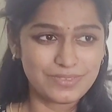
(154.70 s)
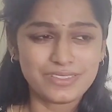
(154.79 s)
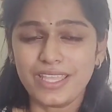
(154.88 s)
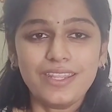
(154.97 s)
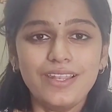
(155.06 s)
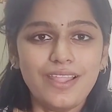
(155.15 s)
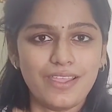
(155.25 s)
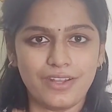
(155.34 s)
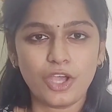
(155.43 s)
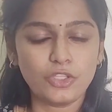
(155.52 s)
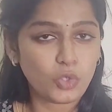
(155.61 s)
தெரியல
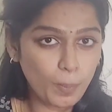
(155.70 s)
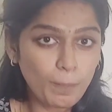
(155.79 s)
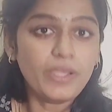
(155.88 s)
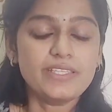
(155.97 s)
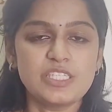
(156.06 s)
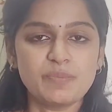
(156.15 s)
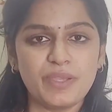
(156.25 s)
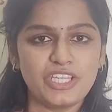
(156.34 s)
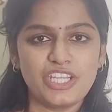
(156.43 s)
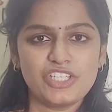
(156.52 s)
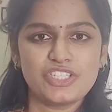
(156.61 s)
எனக்கு அது ரொம்ப
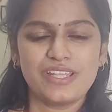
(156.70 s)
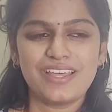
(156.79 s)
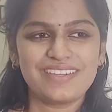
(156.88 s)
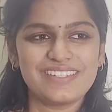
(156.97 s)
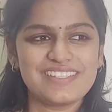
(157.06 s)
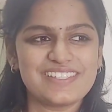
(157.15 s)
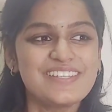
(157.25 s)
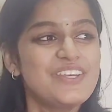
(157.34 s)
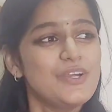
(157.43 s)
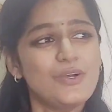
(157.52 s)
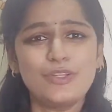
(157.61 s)
இன்ஸ்பைரேஷனாக இருந்துச்சு
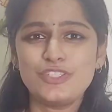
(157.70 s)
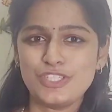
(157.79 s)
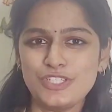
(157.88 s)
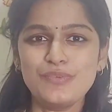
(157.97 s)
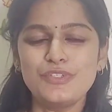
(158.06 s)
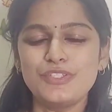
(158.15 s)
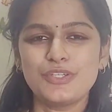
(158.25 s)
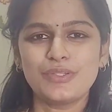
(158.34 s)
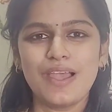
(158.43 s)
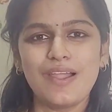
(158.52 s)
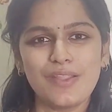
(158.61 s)
ஒரு சின்ன
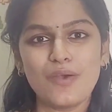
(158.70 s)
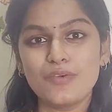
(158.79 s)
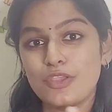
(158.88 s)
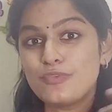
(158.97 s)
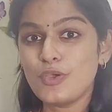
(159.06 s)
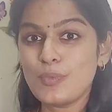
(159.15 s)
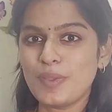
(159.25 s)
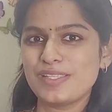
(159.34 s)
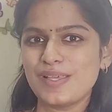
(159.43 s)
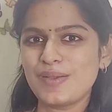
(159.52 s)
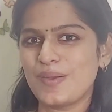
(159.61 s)
விஷயம் தான் நான் அவங்க இவ்வளோ
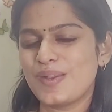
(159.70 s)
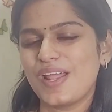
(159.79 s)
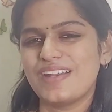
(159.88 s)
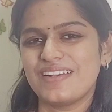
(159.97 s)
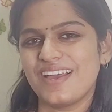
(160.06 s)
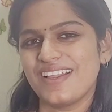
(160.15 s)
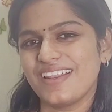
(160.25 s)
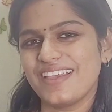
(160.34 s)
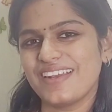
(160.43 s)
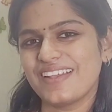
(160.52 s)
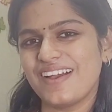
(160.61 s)
பெருசாக
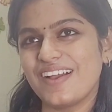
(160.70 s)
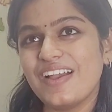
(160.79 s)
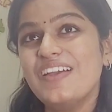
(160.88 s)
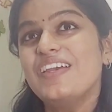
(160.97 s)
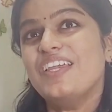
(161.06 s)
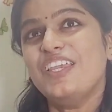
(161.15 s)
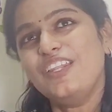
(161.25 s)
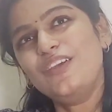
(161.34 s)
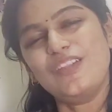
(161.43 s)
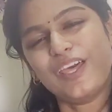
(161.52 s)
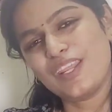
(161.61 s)
கொண்டாடுறாங்களேங்கிறக்காக
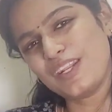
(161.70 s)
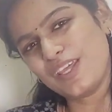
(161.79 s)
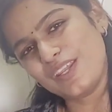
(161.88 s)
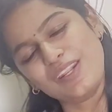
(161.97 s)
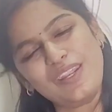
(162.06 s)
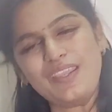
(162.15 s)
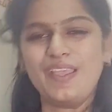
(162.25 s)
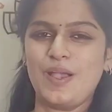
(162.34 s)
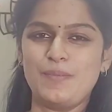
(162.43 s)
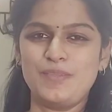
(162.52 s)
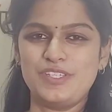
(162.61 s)
இன்னும் நிறைய நிறைய நிறைய
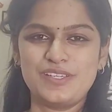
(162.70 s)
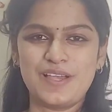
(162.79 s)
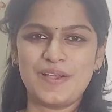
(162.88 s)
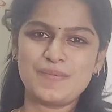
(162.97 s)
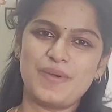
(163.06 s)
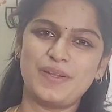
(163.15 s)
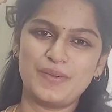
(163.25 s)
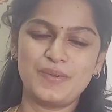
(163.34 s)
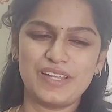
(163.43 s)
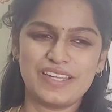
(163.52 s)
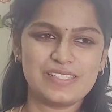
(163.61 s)
எங்கள் அப்பச்சிக்காக
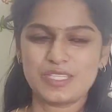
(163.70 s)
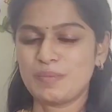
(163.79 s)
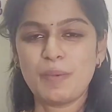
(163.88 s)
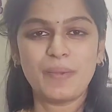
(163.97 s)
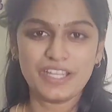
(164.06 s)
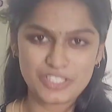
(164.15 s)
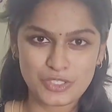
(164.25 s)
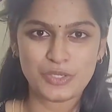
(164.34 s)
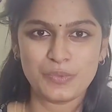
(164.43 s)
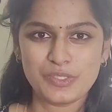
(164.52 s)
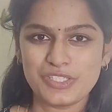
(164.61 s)
பண்ணணும்னு நினச்சி நம்ம படித்த
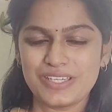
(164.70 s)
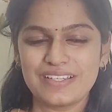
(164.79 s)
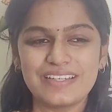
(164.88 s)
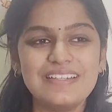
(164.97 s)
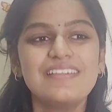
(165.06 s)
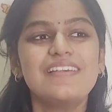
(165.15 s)
ஒரு விஷயங்கள்